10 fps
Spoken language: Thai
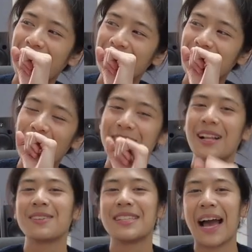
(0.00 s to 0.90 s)
เขาชอบ
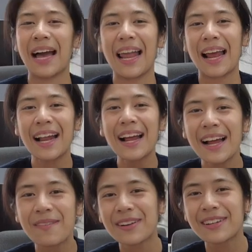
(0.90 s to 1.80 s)
เราจากอะไรนะ
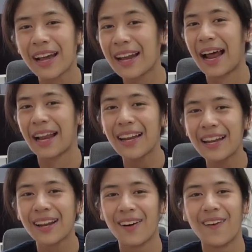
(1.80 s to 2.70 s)
มันขนาดนั้
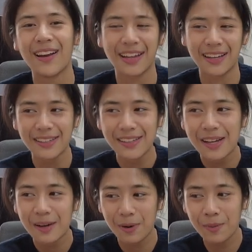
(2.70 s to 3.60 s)
นเลยหรออะไรเงี้ย
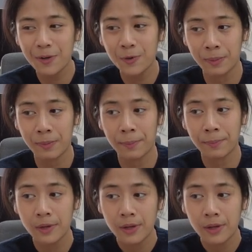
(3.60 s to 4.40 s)
เพราะมันดูเหมือนแบบ